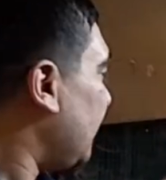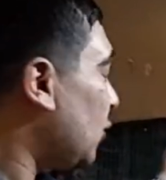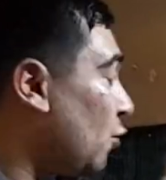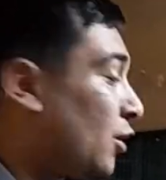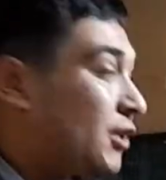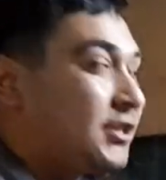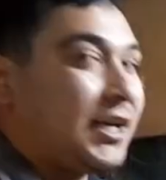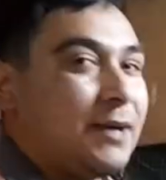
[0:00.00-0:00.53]

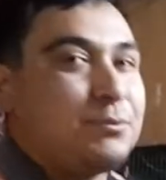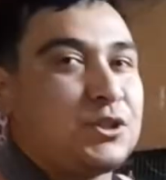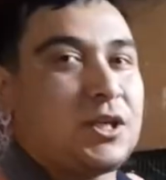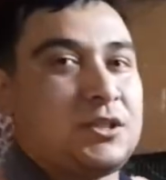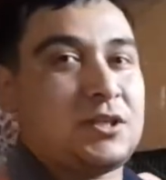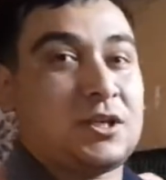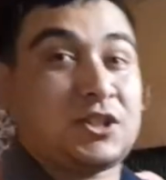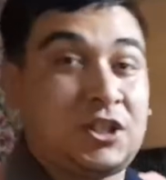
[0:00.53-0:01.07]
ona sahip
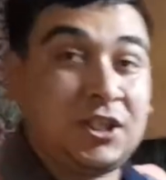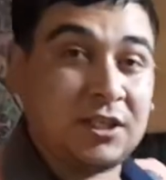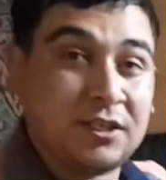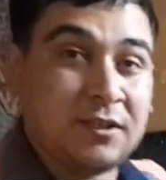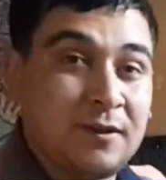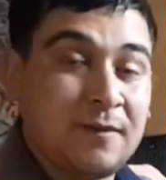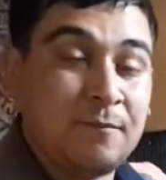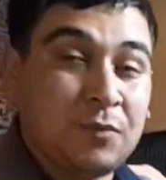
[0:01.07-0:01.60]
çıkacak. Ki
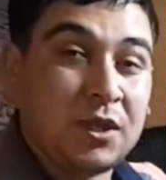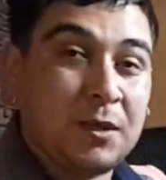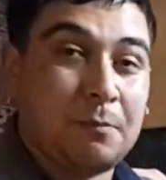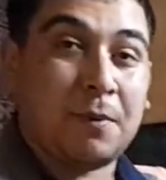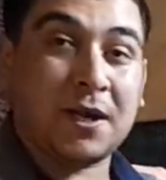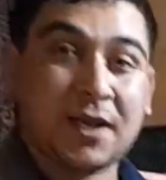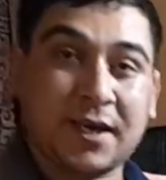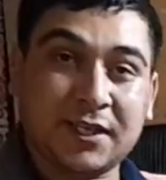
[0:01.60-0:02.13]

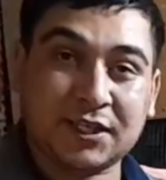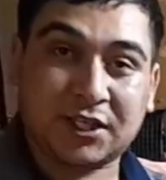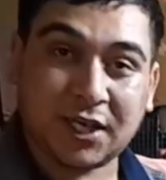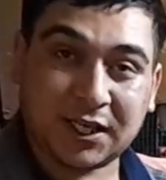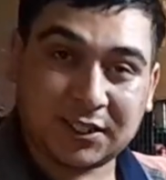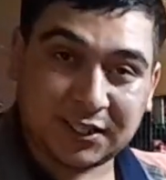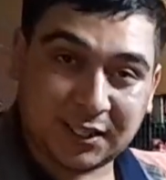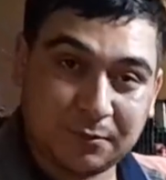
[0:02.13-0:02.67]
bana
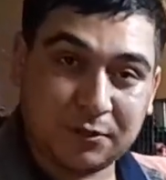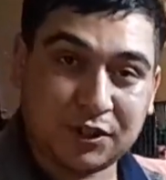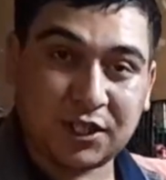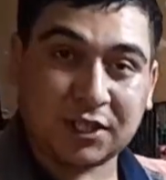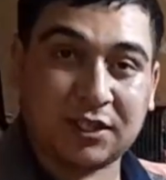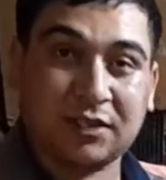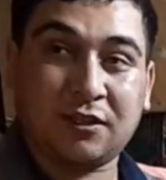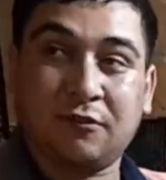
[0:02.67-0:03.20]
itaat
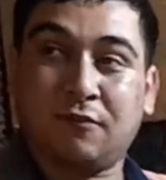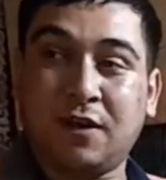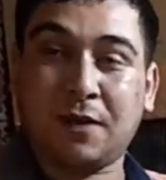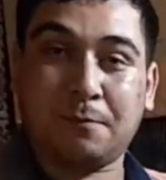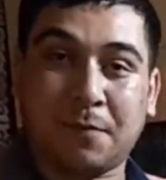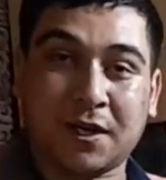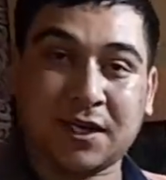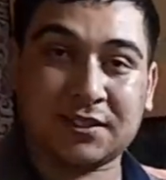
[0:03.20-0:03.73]
edebilecek ve
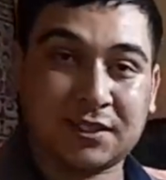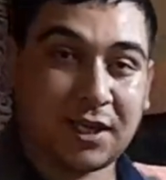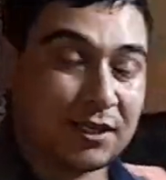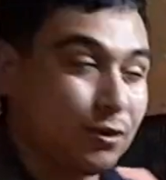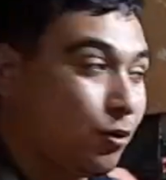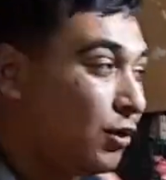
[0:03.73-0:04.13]
bana sadık